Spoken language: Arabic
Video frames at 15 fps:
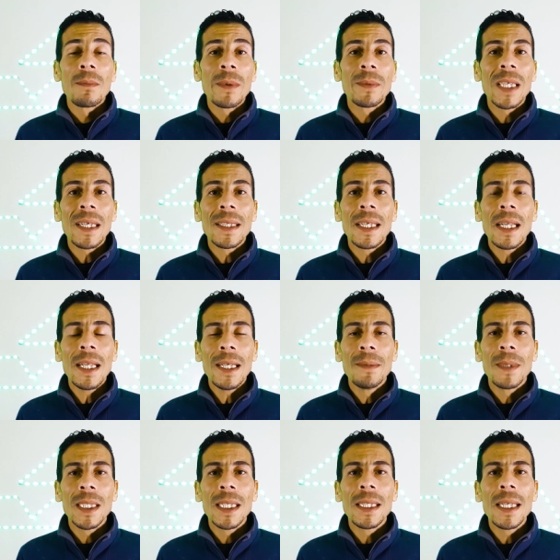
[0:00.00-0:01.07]
المبدأ ديال
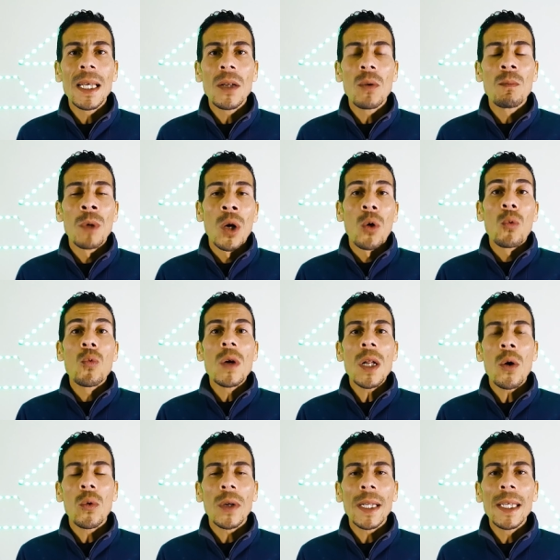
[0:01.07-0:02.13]
العبادة ديالهم هو
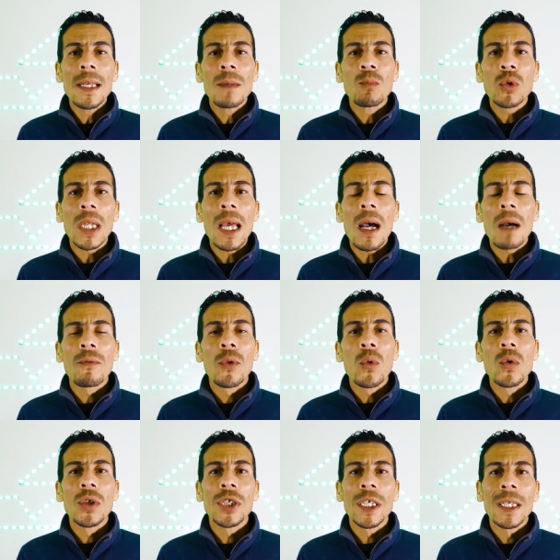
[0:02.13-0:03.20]
الحرية المطلقة في
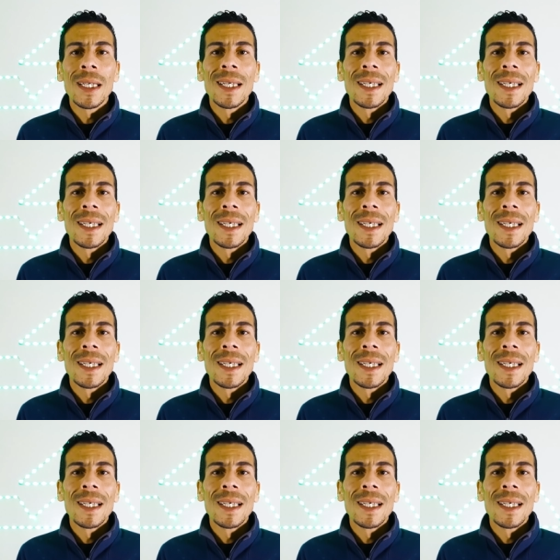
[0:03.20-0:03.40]
كل شيء